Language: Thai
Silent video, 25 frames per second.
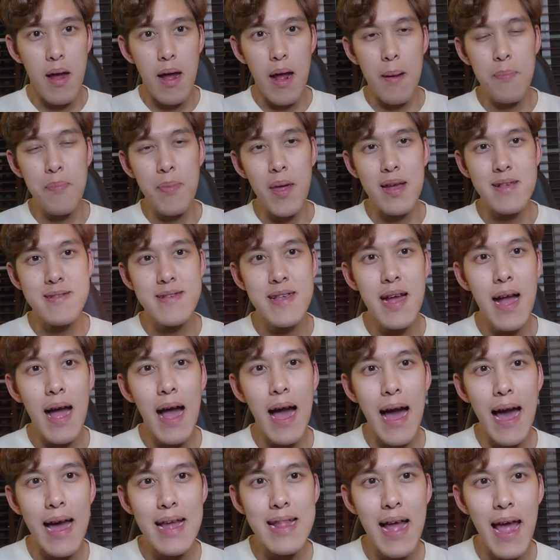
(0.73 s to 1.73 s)
อัปเดตซื้อ
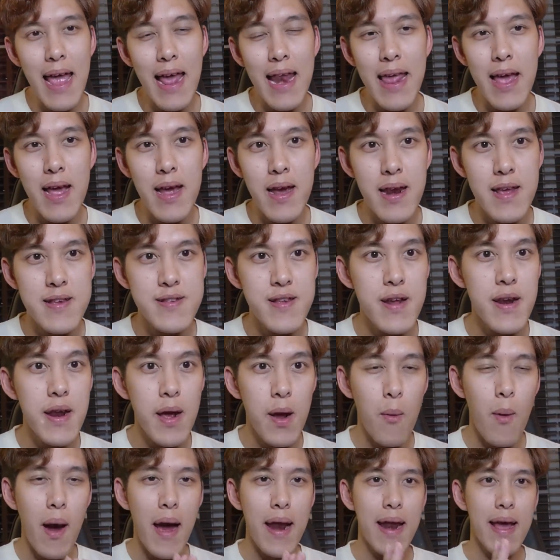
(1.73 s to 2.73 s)
ขายไทยลีกกันอีกสักห
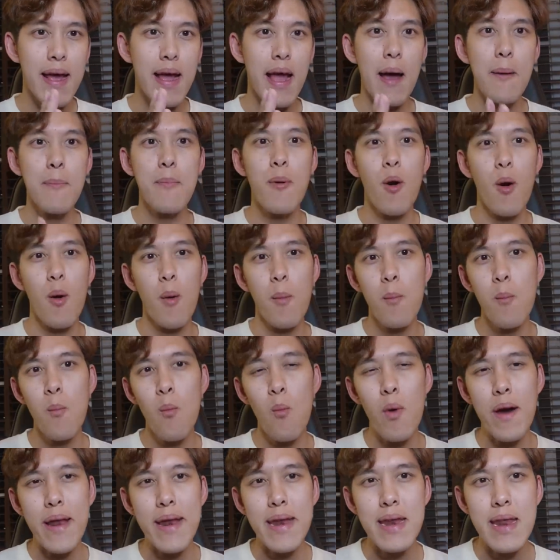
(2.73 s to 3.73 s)
นึ่งวันนะครับผม
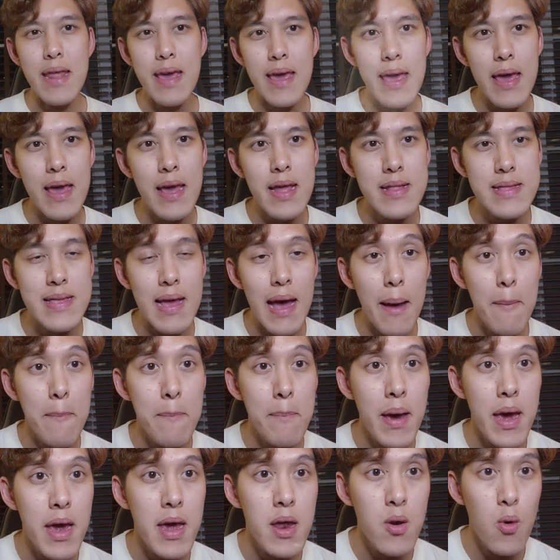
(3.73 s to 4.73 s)
วันนี้จะ
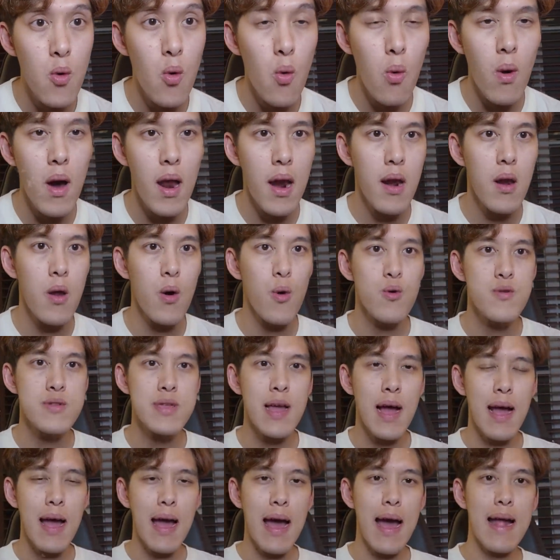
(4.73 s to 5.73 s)
ไปดูควันหลง
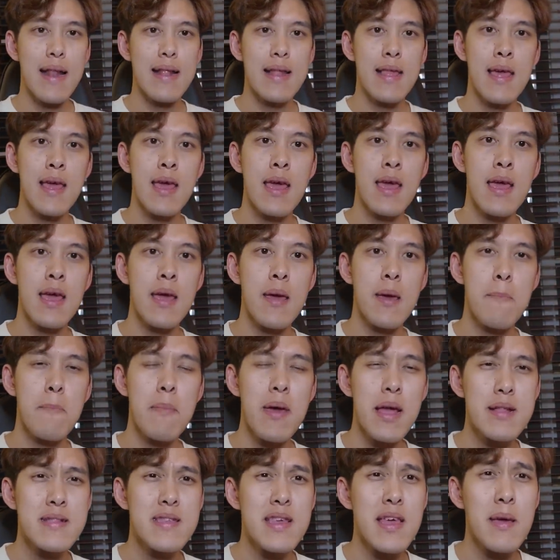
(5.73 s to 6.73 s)
จากการที่
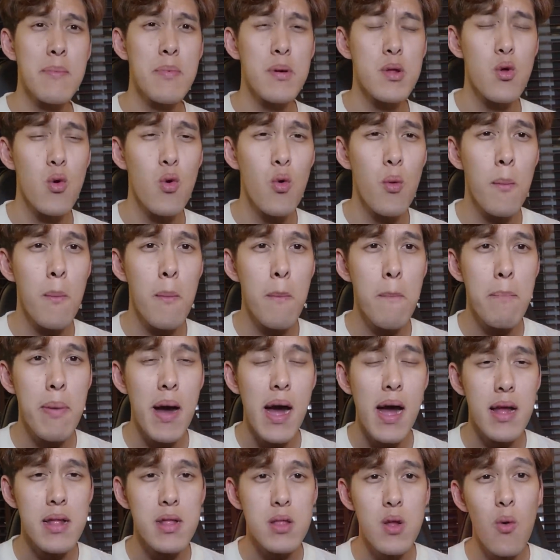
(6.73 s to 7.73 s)
BG ปรปทุม
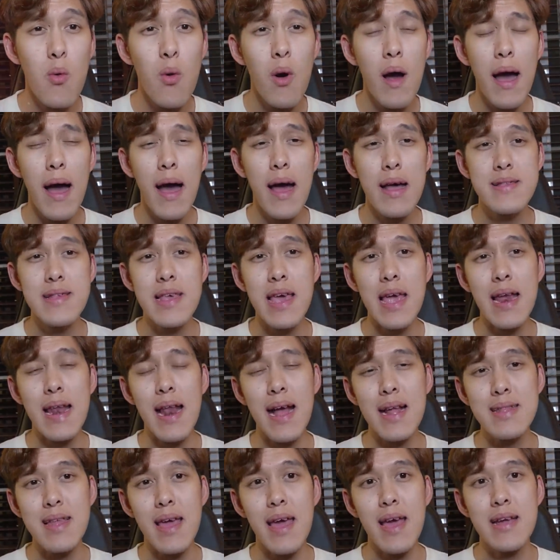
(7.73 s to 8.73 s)
เปิดตัว 4
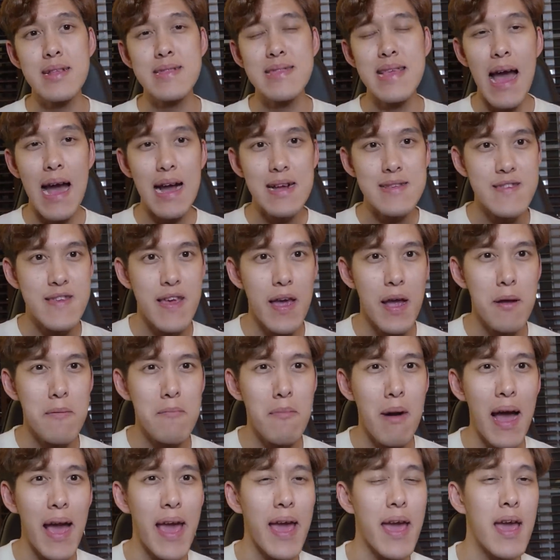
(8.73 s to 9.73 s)
นักเตะจากเชียง
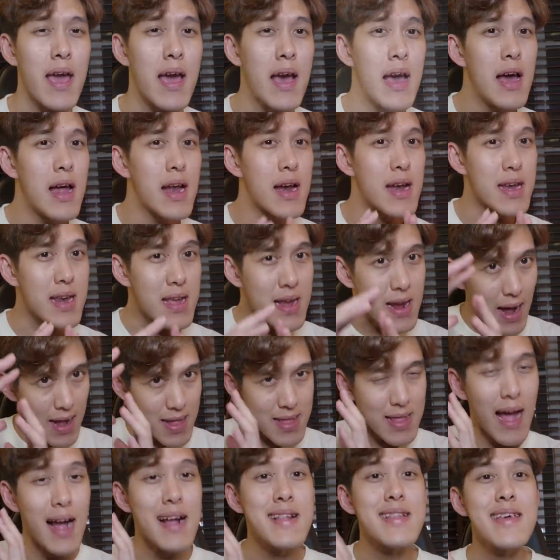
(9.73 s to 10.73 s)
ใหม่ เดือด
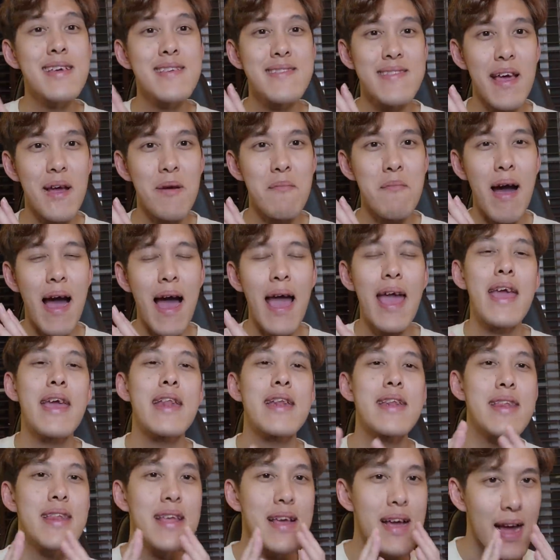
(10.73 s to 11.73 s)
ทั้งที่เชียงใหม่
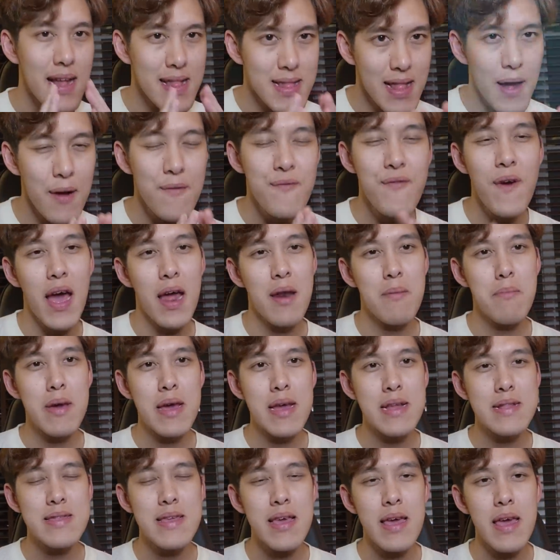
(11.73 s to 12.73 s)
เดือดทั้งแฟน
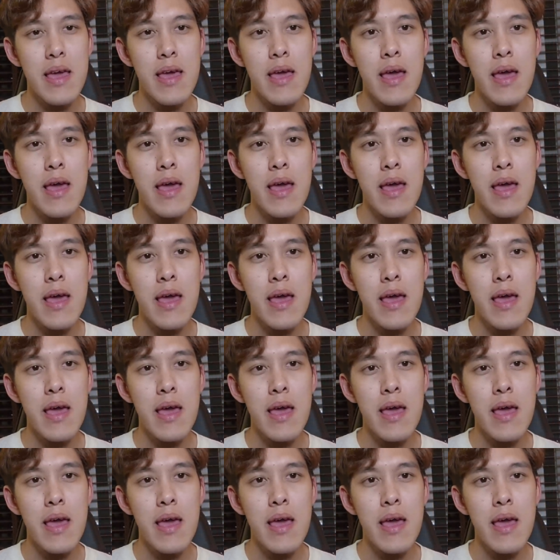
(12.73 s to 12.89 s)
BG